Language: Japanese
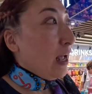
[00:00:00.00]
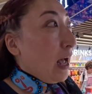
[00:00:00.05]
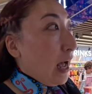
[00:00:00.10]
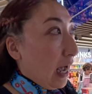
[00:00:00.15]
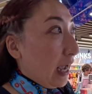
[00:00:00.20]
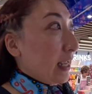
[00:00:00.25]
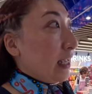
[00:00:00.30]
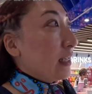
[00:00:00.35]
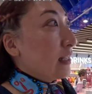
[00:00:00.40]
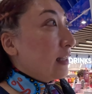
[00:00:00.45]

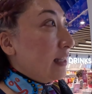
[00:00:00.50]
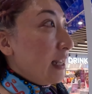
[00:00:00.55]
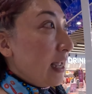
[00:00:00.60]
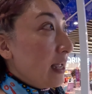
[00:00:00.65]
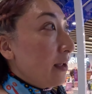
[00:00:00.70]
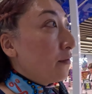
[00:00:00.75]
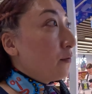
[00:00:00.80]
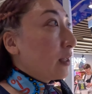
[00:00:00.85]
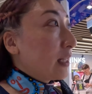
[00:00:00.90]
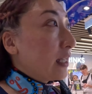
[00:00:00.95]
はい
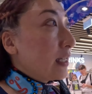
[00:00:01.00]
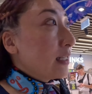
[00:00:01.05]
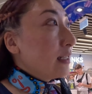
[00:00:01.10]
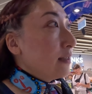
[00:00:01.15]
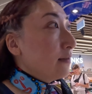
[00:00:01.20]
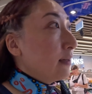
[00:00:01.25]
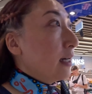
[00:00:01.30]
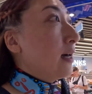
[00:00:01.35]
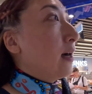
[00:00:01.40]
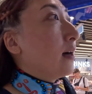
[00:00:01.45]
で
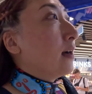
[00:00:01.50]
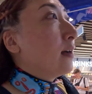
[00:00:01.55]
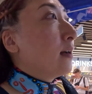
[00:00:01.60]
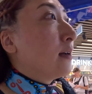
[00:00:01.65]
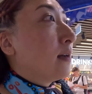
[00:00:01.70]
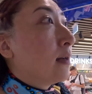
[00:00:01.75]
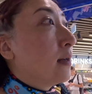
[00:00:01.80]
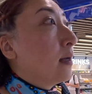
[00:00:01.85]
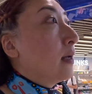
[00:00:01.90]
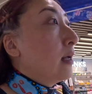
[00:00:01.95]
私は
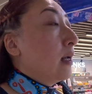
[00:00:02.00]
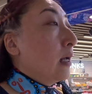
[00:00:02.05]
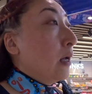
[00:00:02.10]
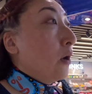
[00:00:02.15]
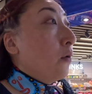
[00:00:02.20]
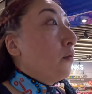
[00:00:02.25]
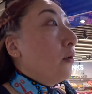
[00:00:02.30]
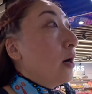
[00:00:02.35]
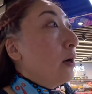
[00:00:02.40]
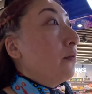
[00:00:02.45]

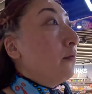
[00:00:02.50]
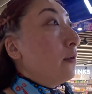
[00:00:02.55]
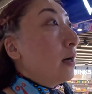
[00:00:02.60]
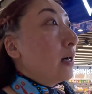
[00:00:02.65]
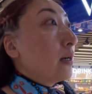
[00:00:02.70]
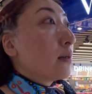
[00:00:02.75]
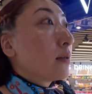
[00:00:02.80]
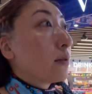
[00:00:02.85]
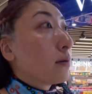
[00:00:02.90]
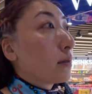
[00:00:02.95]

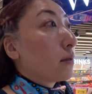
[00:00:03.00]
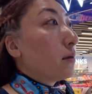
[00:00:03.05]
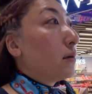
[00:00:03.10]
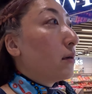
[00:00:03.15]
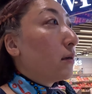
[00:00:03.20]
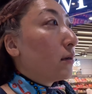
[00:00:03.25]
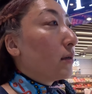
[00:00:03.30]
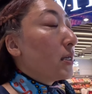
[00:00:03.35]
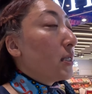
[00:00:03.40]
ワンワールドの